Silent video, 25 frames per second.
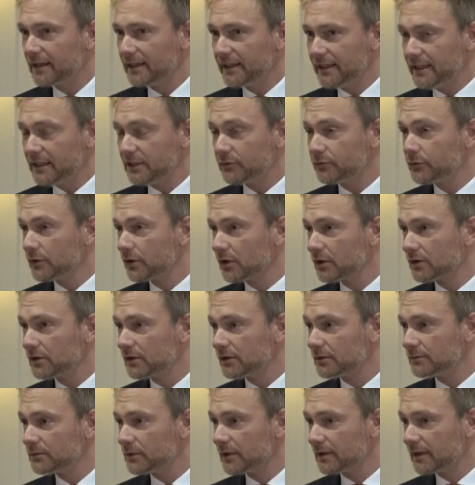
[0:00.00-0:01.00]
Ich
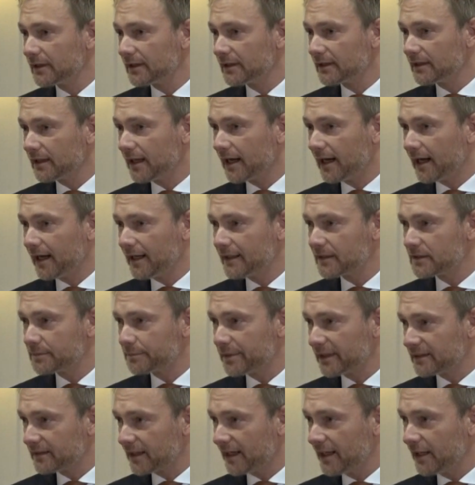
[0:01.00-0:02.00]
würde als
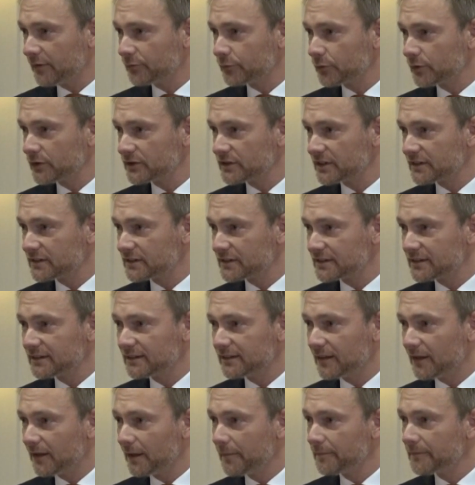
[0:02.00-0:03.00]

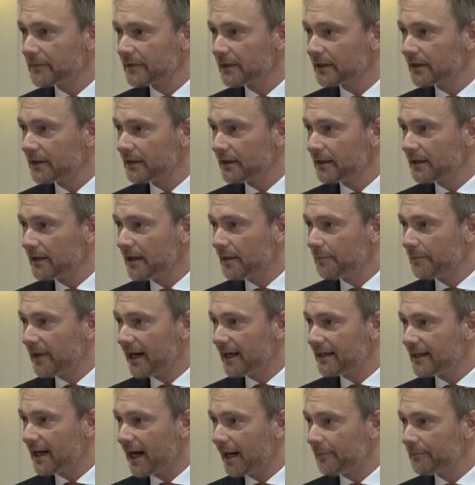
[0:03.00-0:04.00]
Parteivorsitzender mein